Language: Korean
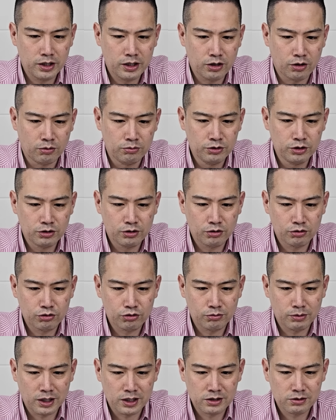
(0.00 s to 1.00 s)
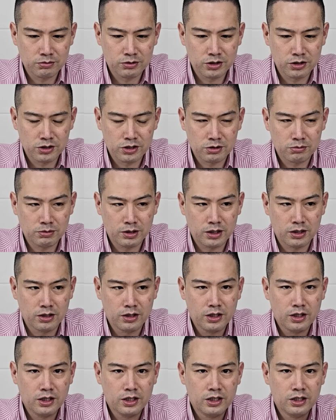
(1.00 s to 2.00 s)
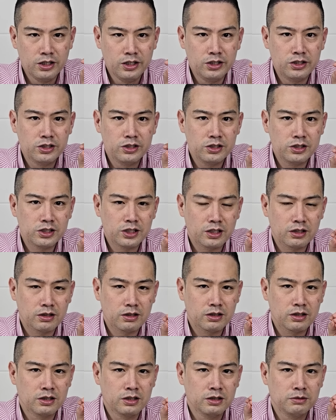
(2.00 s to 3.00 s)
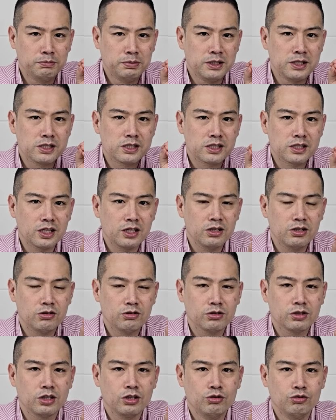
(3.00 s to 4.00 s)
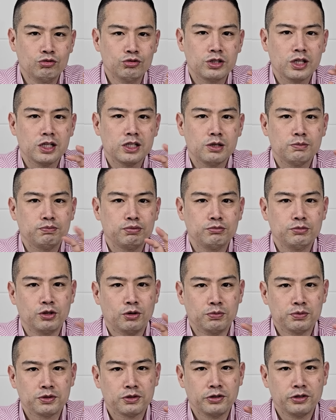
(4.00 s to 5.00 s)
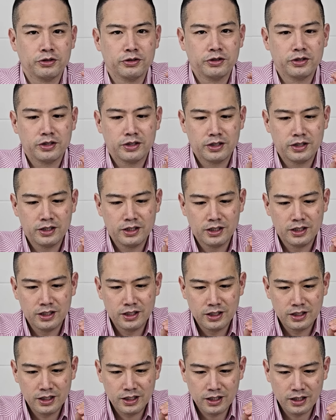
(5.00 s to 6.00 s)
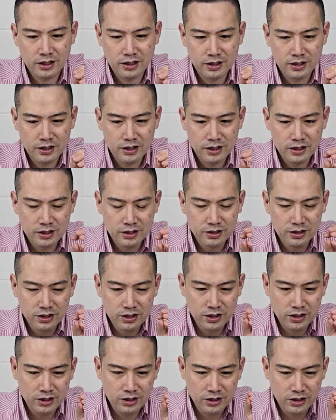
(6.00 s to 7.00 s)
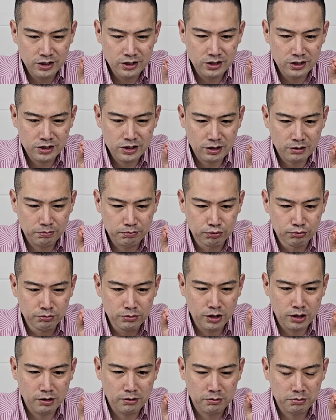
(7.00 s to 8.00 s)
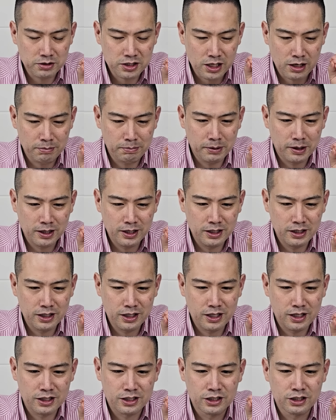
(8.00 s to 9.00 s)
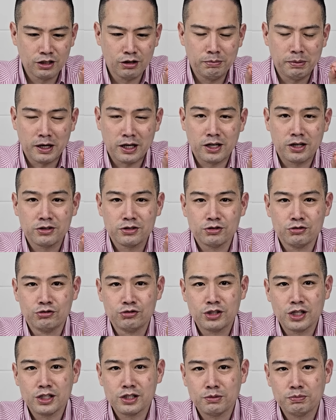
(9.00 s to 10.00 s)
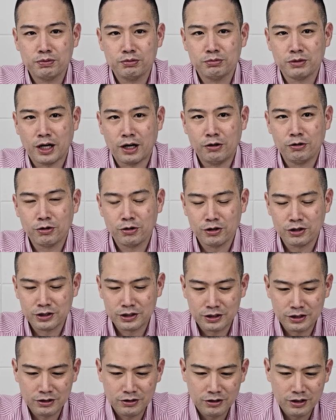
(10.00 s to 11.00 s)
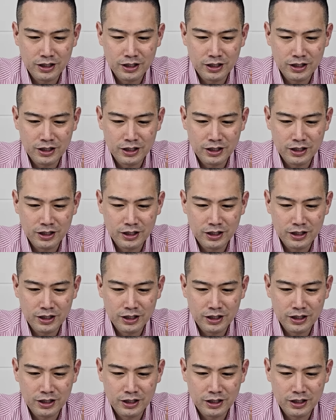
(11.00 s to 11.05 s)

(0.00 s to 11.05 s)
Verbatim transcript: 없는 것도 말씀드렸지만 리들샷 그 비슷한 형태의 유사 제품이 없어요. 그러니까 이 리들샷 분명히 잘 팔리니까 그거 베껴서 유사 제품 나올 거거든요.